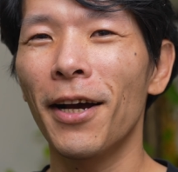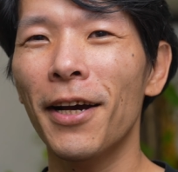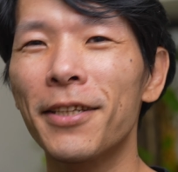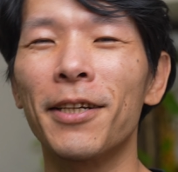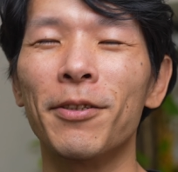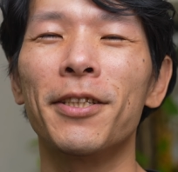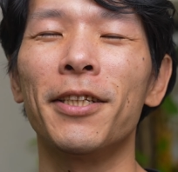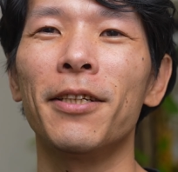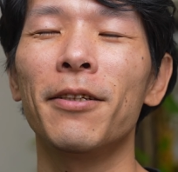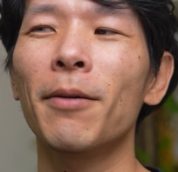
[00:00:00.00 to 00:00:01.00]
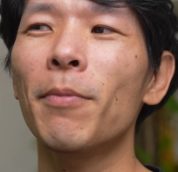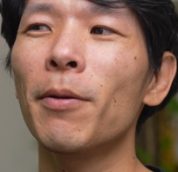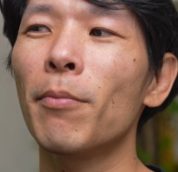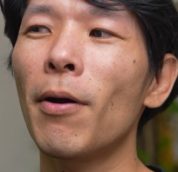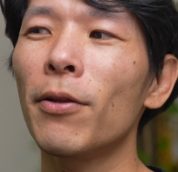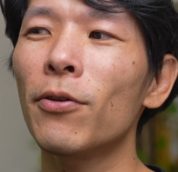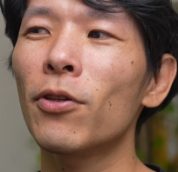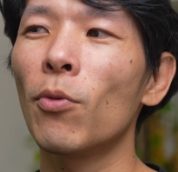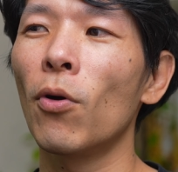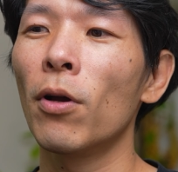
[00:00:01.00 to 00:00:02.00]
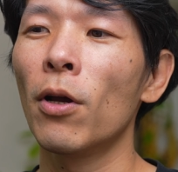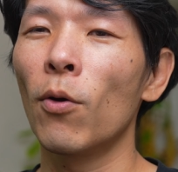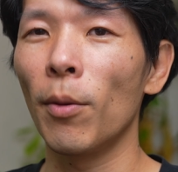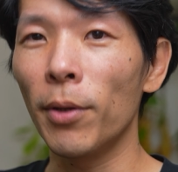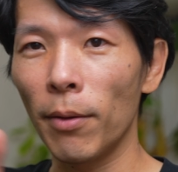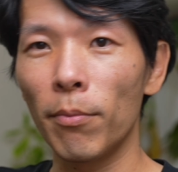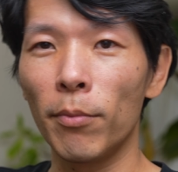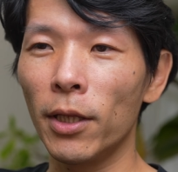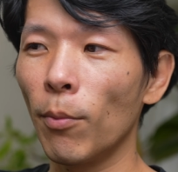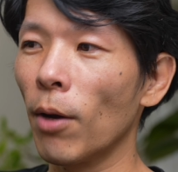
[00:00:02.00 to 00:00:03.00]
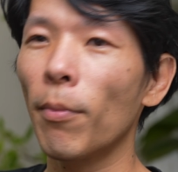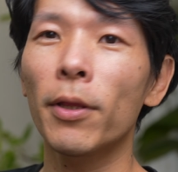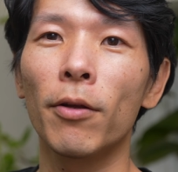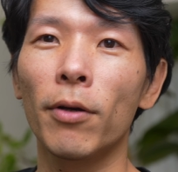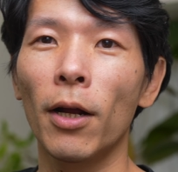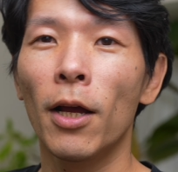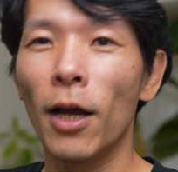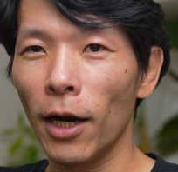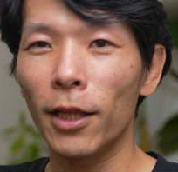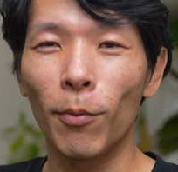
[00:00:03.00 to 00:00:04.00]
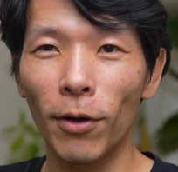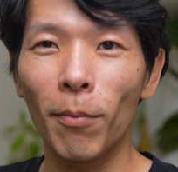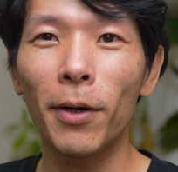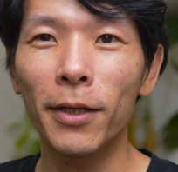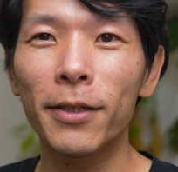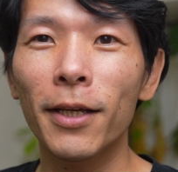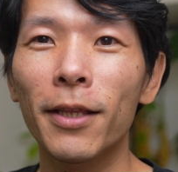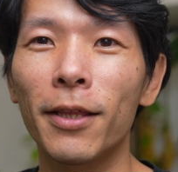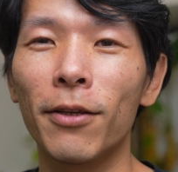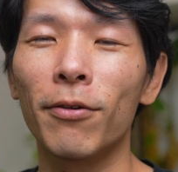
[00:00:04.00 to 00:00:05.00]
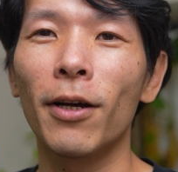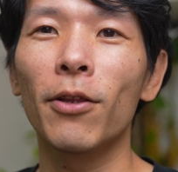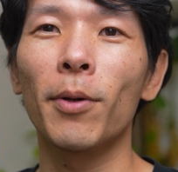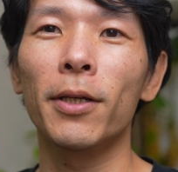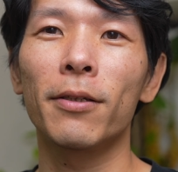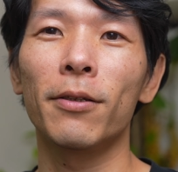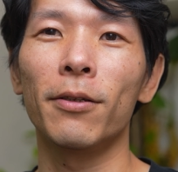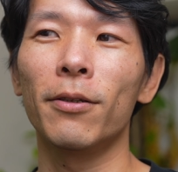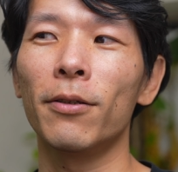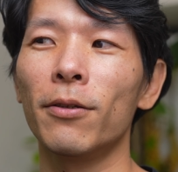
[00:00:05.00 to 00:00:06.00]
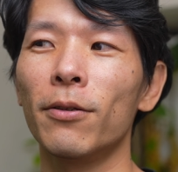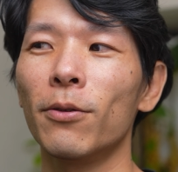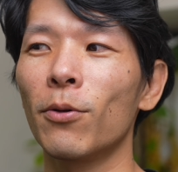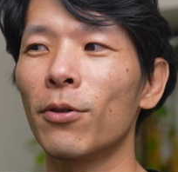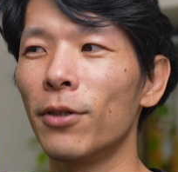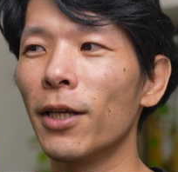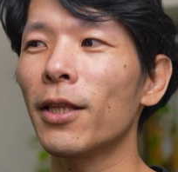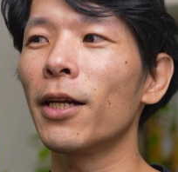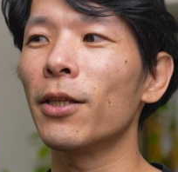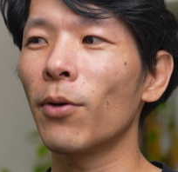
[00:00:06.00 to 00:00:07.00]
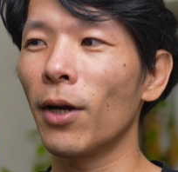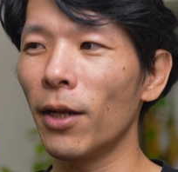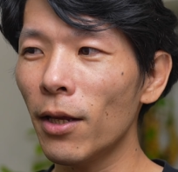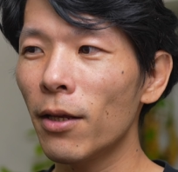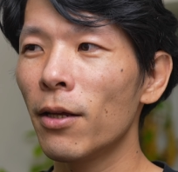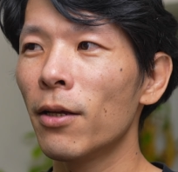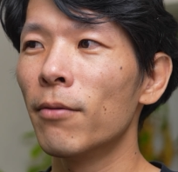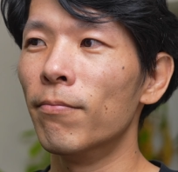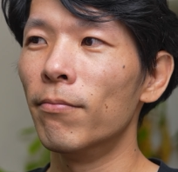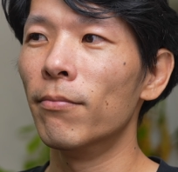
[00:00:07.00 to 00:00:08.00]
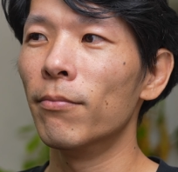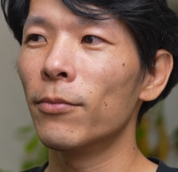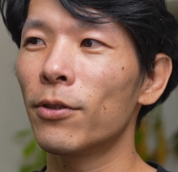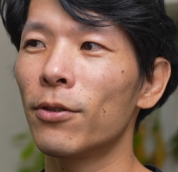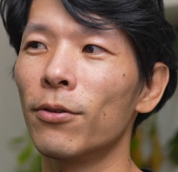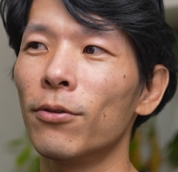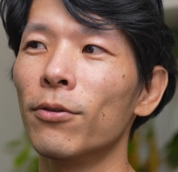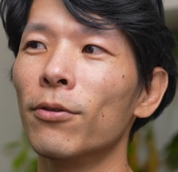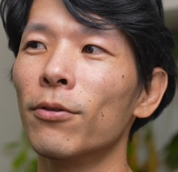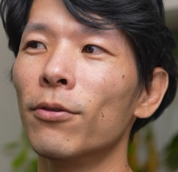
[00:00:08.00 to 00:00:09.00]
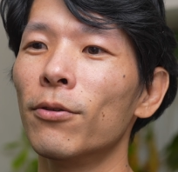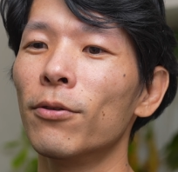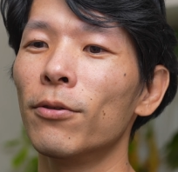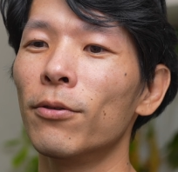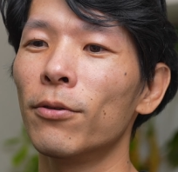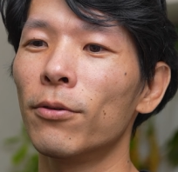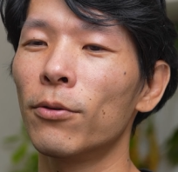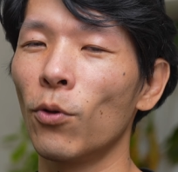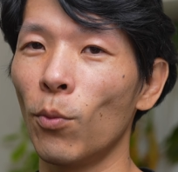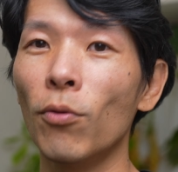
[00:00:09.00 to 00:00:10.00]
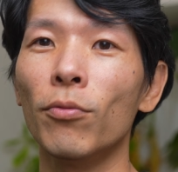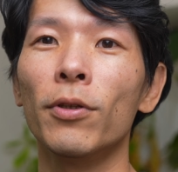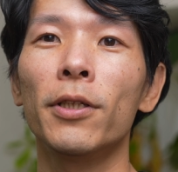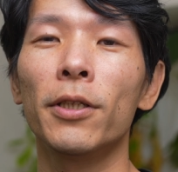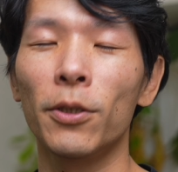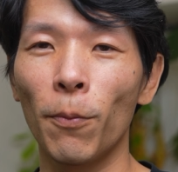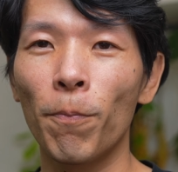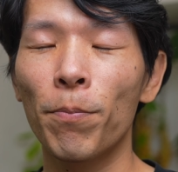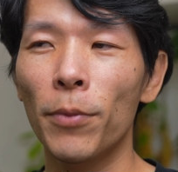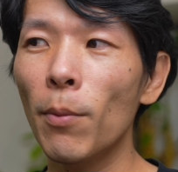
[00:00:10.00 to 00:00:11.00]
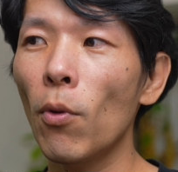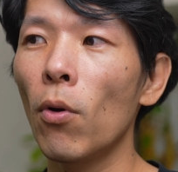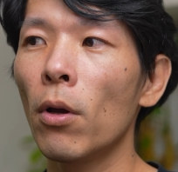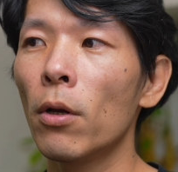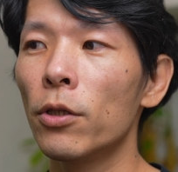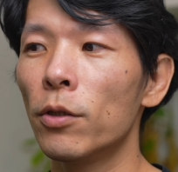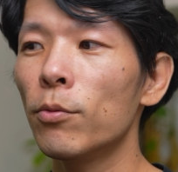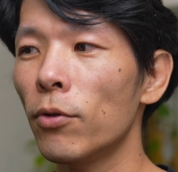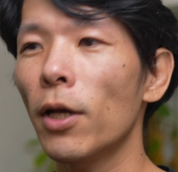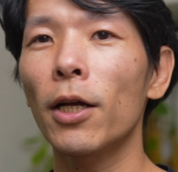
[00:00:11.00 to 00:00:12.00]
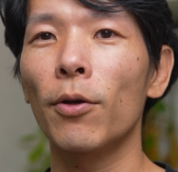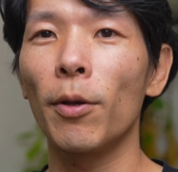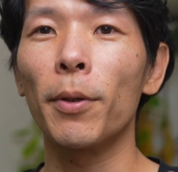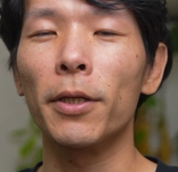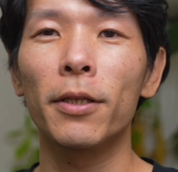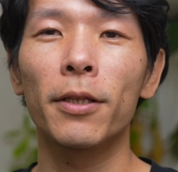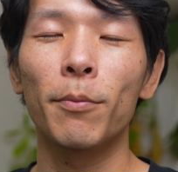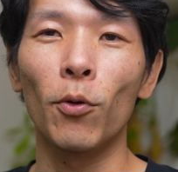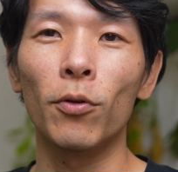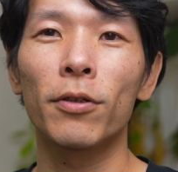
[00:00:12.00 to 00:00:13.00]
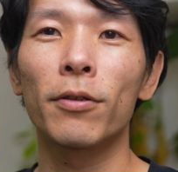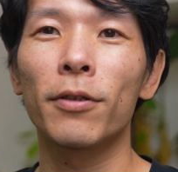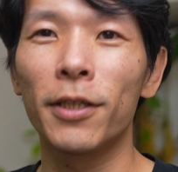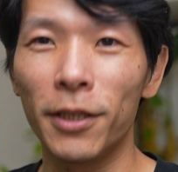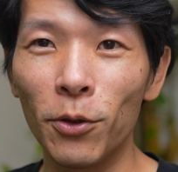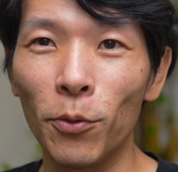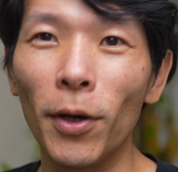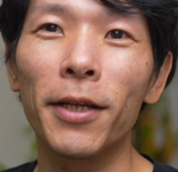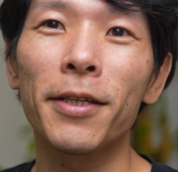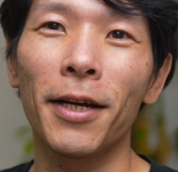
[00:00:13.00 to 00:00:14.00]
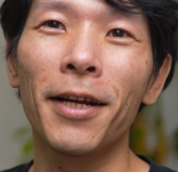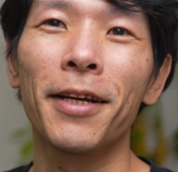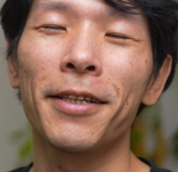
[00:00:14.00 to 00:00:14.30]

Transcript: 考えちゃうし、やっぱり周りの人も、ほら見て、みんなも頑張ってるから、あなたも頑張りなさいっていうアドバイスをくれたりとかね、うん、すると思うんですよ。でも、自分の中ではやっぱりもうしんどいわけですから、